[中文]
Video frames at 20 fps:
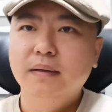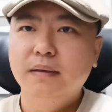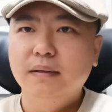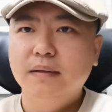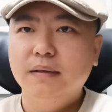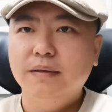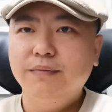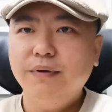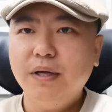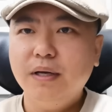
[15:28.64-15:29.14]

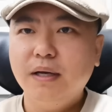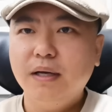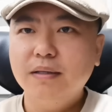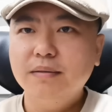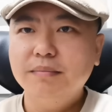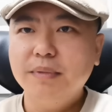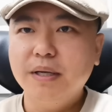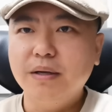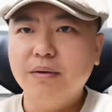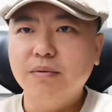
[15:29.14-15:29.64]
那未来呢，
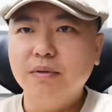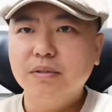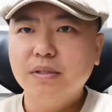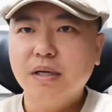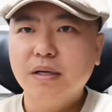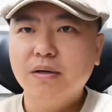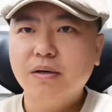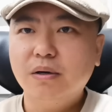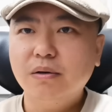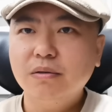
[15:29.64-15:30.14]
美国
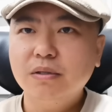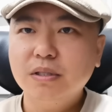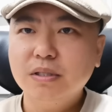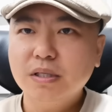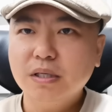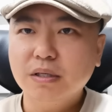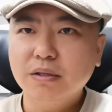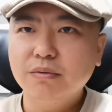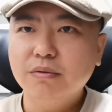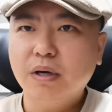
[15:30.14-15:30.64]
在高科技
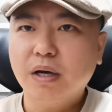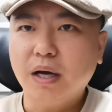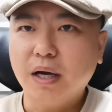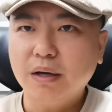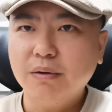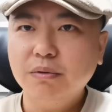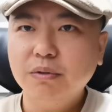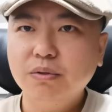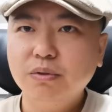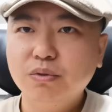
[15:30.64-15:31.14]
领域还
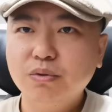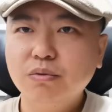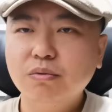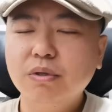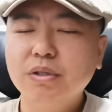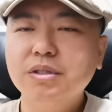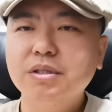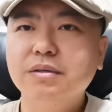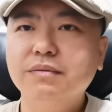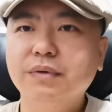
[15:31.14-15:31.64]
会对中国
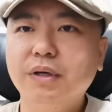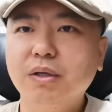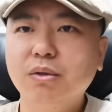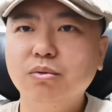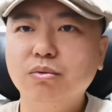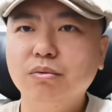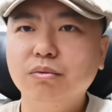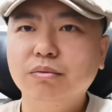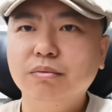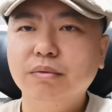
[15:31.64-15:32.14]
进行围
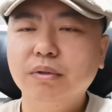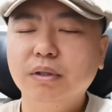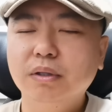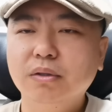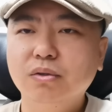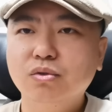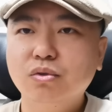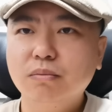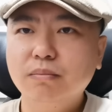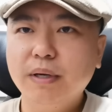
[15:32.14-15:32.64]
堵，啊，
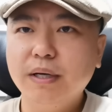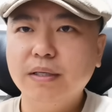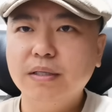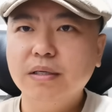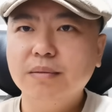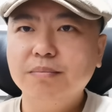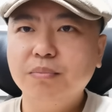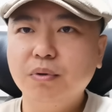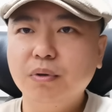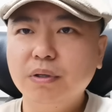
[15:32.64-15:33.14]
中美这
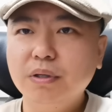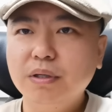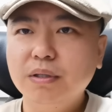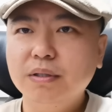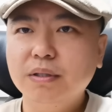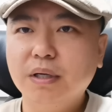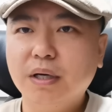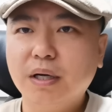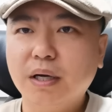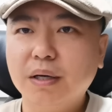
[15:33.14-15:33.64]
个博弈
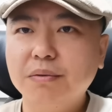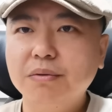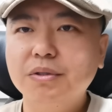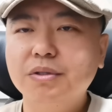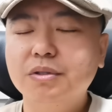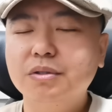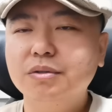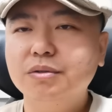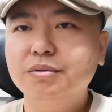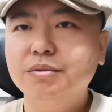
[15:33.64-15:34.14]
呢还会
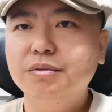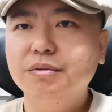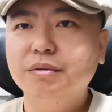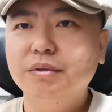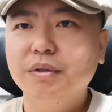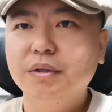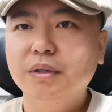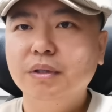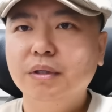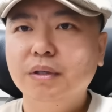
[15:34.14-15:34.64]
持续，
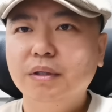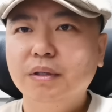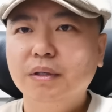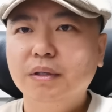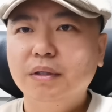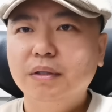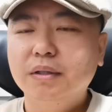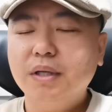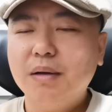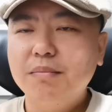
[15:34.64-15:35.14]

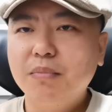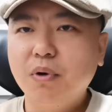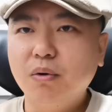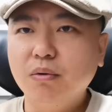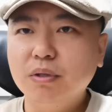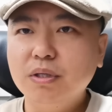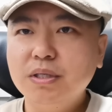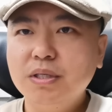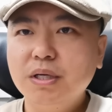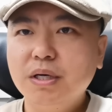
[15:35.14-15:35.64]
但
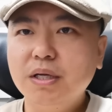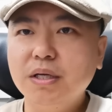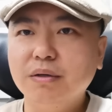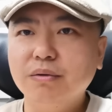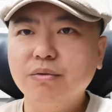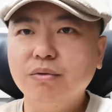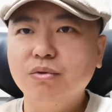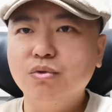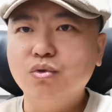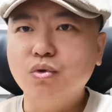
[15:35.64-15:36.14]
某一些领
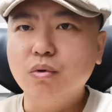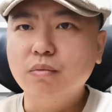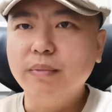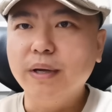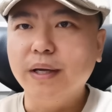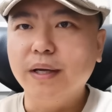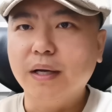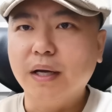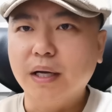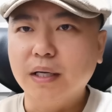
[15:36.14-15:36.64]
域中
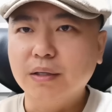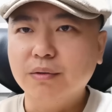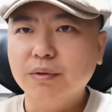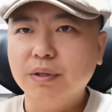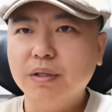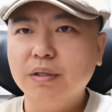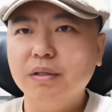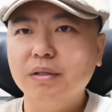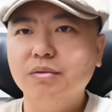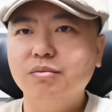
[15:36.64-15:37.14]
美还会
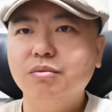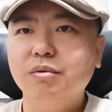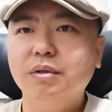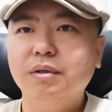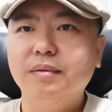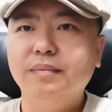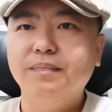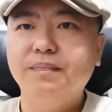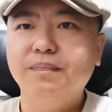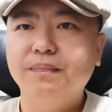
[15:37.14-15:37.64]
合作。
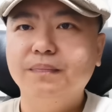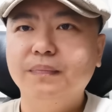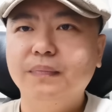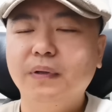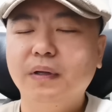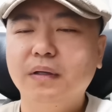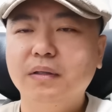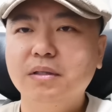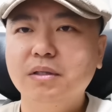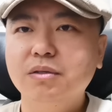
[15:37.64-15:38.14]

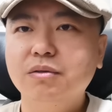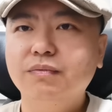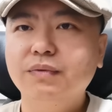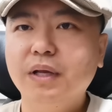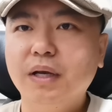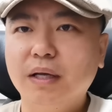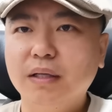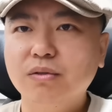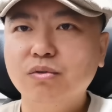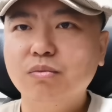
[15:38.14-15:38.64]
啊，这就是未
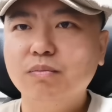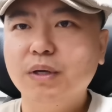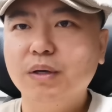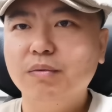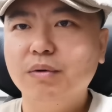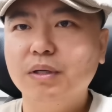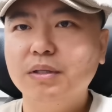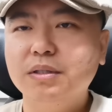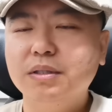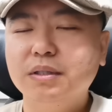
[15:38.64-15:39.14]
来的中美
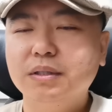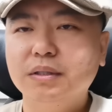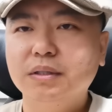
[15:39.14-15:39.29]
关系。